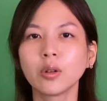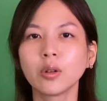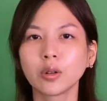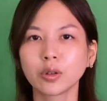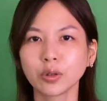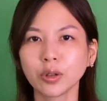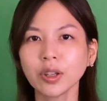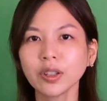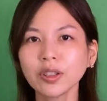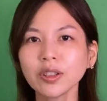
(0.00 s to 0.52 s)
我
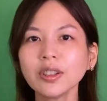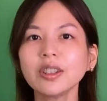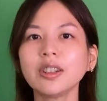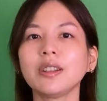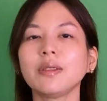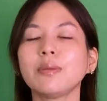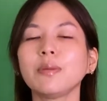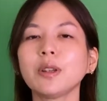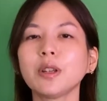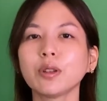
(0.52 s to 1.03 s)
觉得这
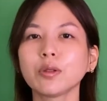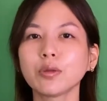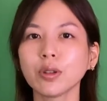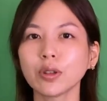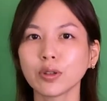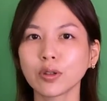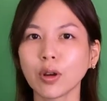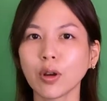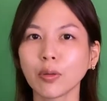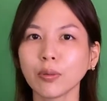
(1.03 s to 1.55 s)
里面
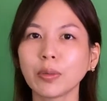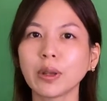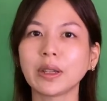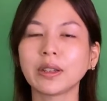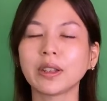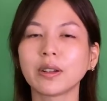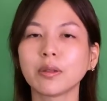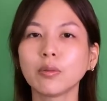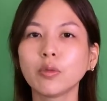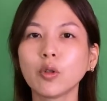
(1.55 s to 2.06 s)
最聪明
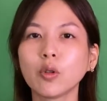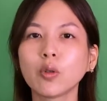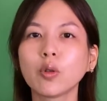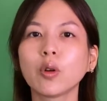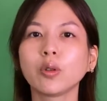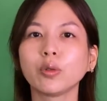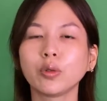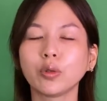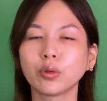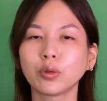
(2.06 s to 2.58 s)
的，莫
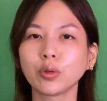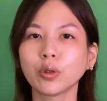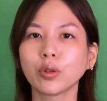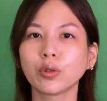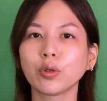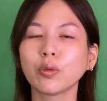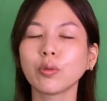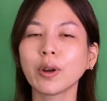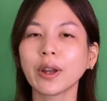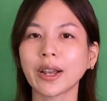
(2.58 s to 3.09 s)
过于对
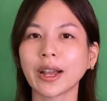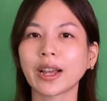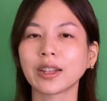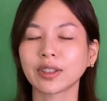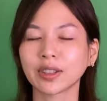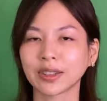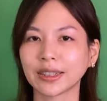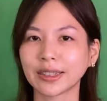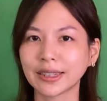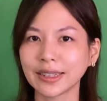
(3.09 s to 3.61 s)
于未来
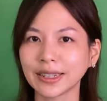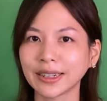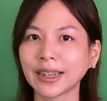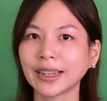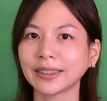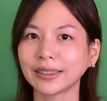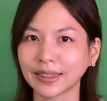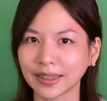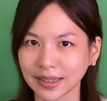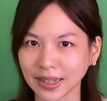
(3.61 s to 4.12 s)
整个建
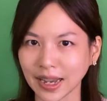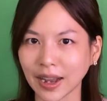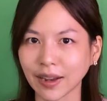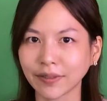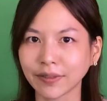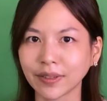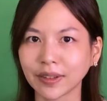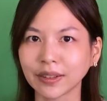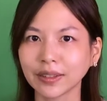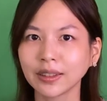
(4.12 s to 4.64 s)
案的加
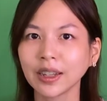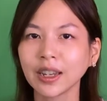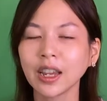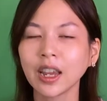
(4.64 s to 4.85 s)
分，